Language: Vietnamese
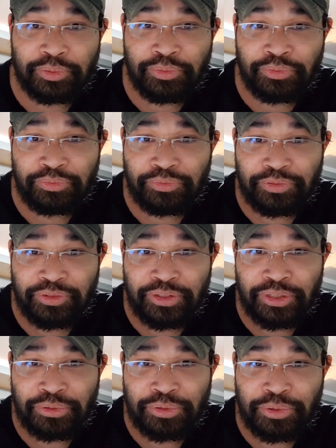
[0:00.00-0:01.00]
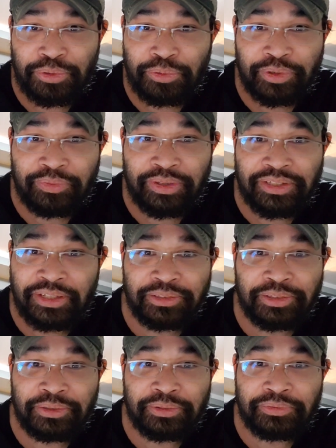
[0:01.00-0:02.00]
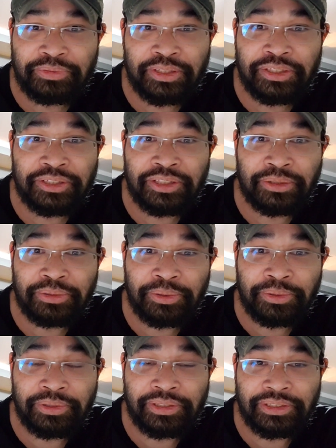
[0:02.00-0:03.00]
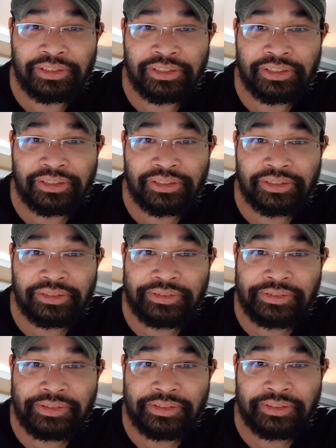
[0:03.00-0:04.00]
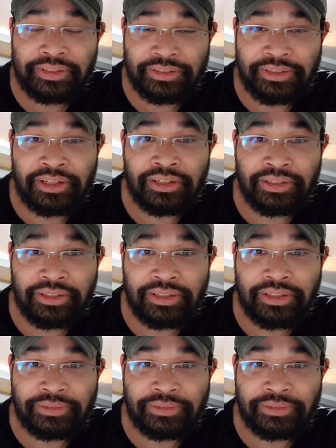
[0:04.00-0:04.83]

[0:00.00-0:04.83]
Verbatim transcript: quý, nhiều số quý vị sắc tộc cũng chưa hiểu thôi thực chất